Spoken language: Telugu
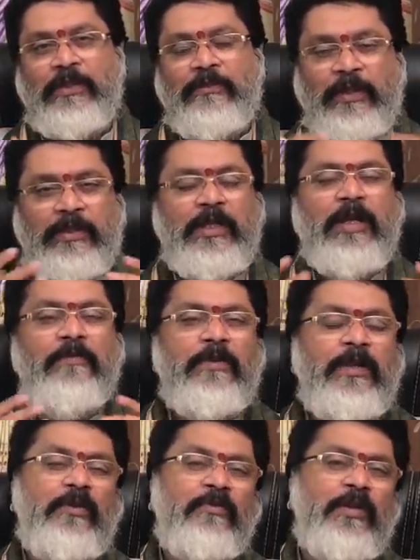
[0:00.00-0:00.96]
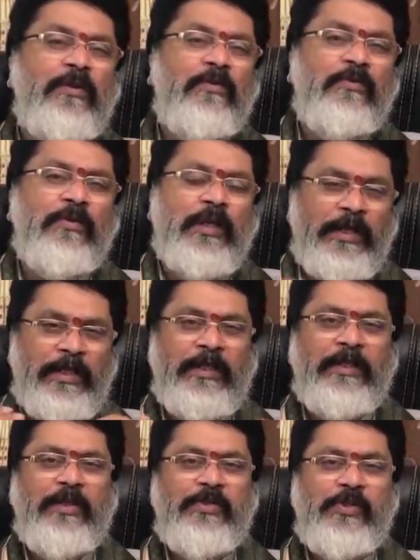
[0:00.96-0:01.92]
ఫర్ ఎగ్జాంపుల్ నేను ఉన్నాను నాకు
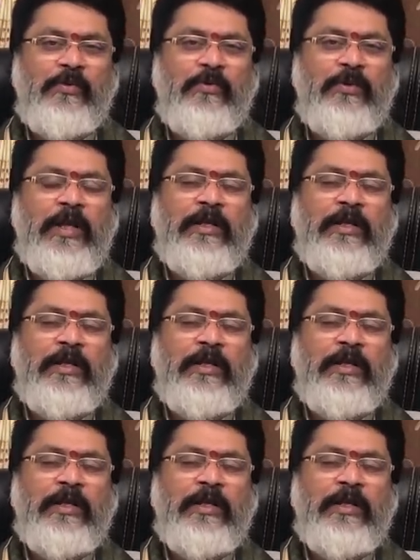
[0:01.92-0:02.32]
ఇదంటే ఇష్టం